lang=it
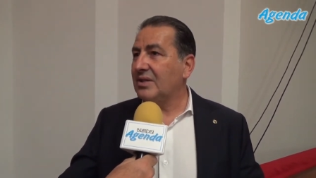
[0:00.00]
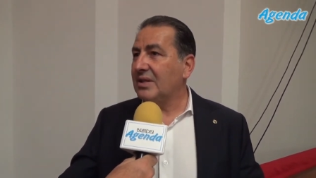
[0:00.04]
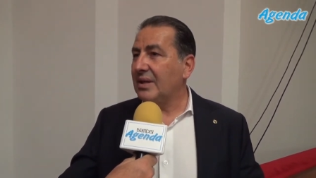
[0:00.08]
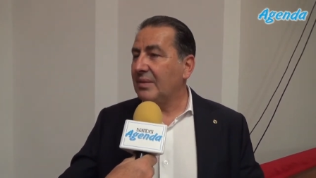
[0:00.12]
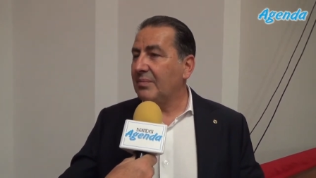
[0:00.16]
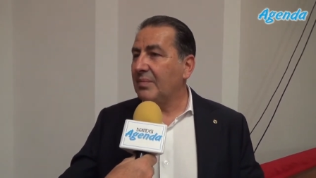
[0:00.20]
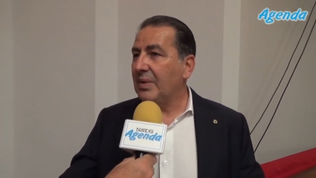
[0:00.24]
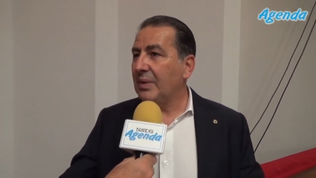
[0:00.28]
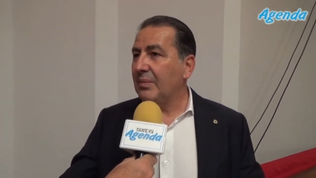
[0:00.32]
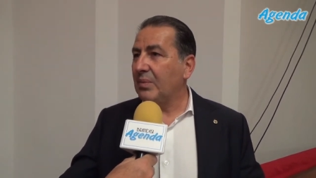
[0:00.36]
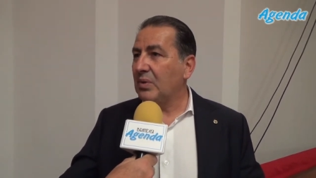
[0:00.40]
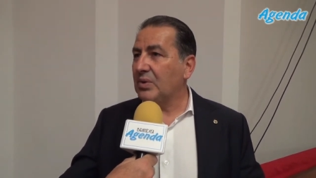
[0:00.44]

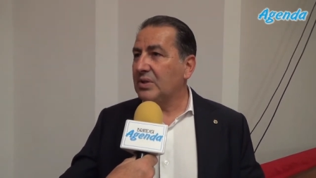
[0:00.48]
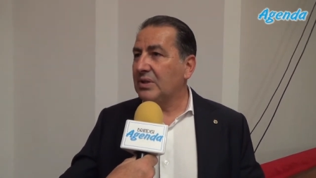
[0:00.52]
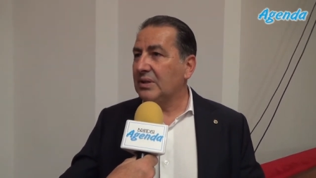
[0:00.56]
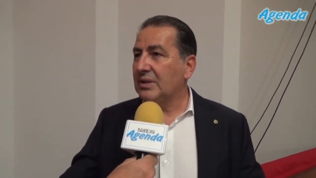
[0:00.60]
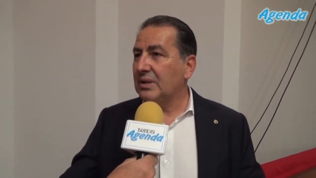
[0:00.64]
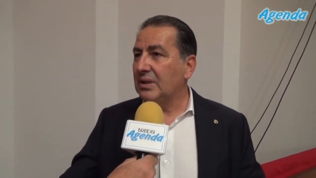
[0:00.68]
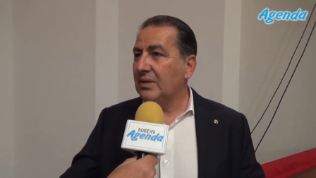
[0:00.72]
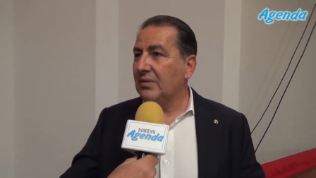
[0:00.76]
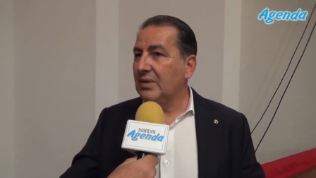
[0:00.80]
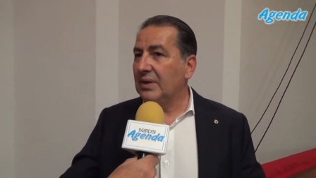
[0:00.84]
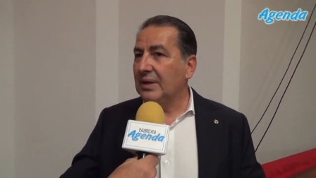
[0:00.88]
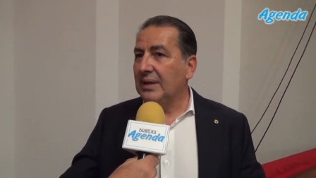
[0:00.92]
sempre
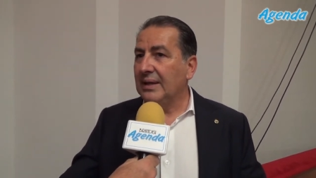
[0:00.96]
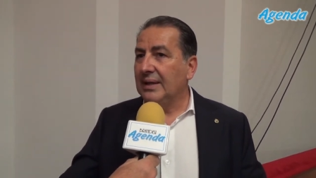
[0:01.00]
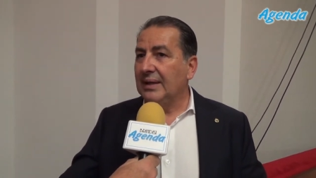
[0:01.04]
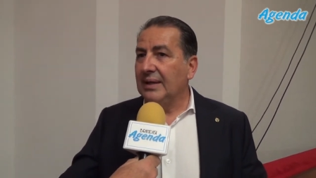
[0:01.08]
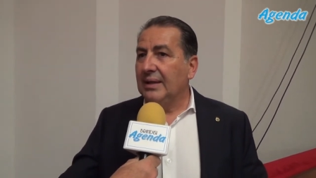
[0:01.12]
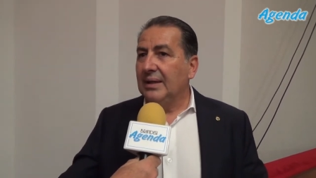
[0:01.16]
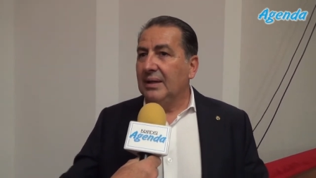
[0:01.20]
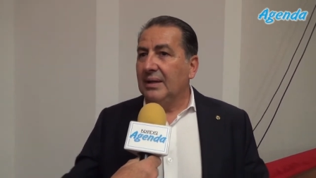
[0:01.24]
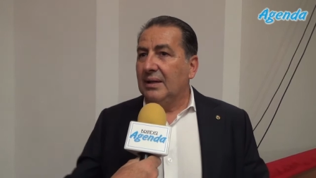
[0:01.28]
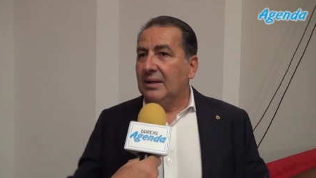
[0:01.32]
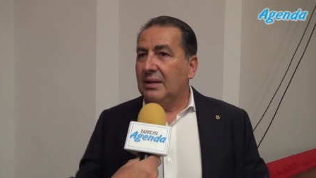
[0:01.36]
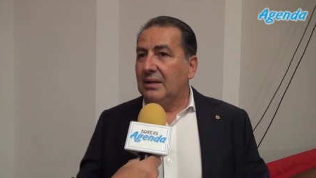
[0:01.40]
positivi
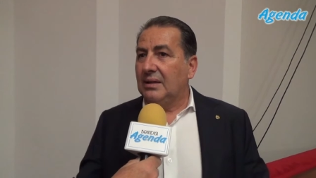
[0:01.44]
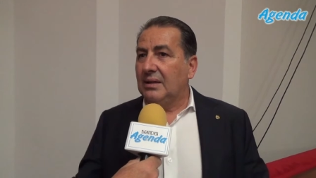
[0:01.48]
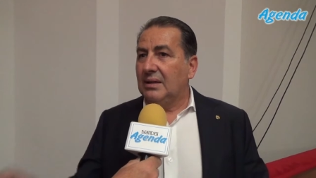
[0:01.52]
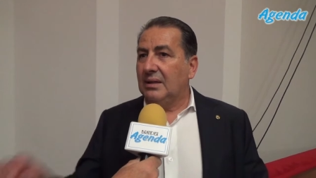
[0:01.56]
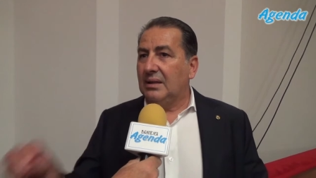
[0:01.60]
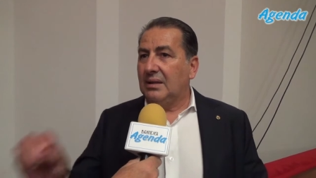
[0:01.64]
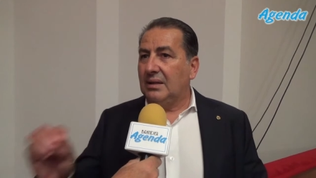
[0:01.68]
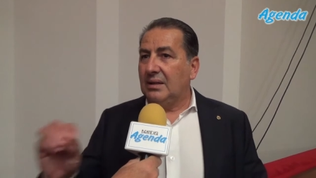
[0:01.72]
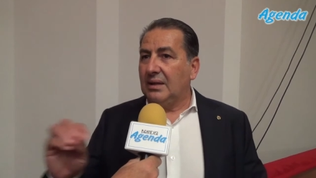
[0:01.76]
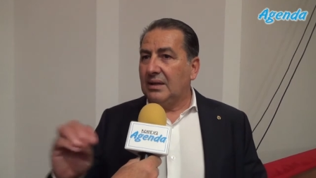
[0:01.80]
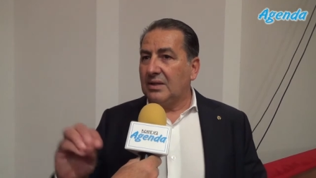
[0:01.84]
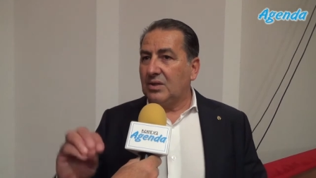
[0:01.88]

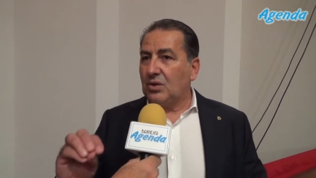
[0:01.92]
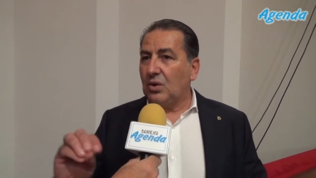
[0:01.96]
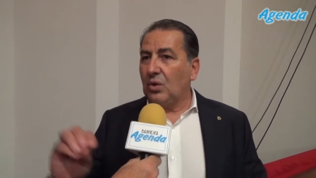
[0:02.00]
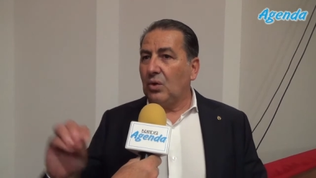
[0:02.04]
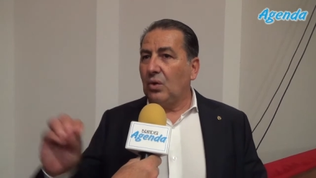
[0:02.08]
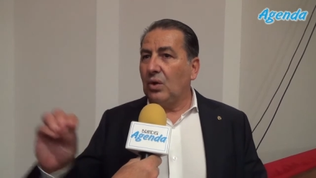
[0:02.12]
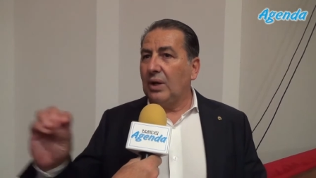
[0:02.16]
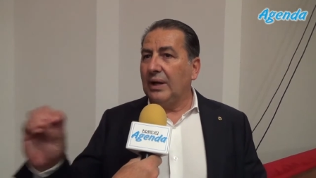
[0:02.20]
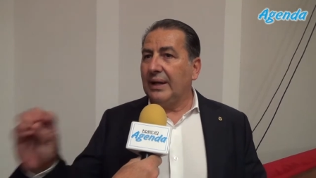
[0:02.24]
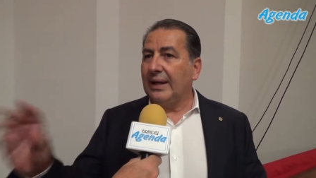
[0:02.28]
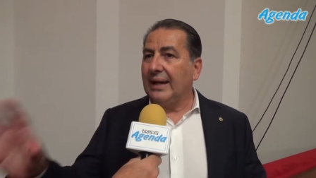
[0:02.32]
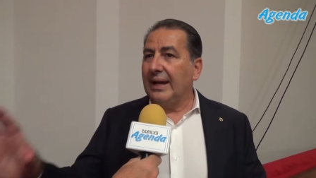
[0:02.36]
che
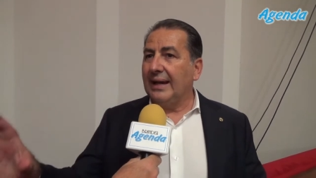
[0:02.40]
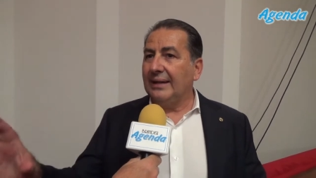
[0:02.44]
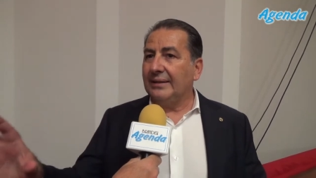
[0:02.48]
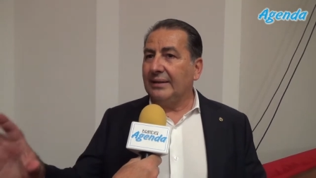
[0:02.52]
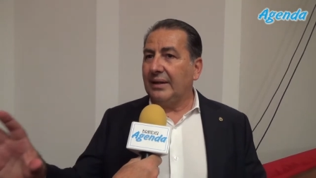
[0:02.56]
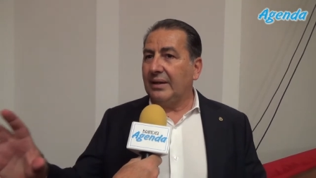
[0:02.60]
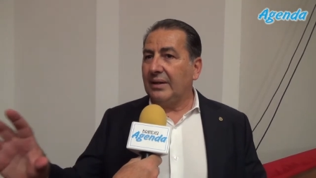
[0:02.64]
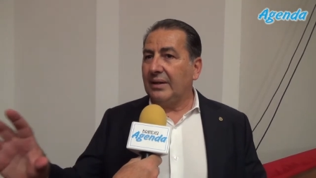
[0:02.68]
sono legati al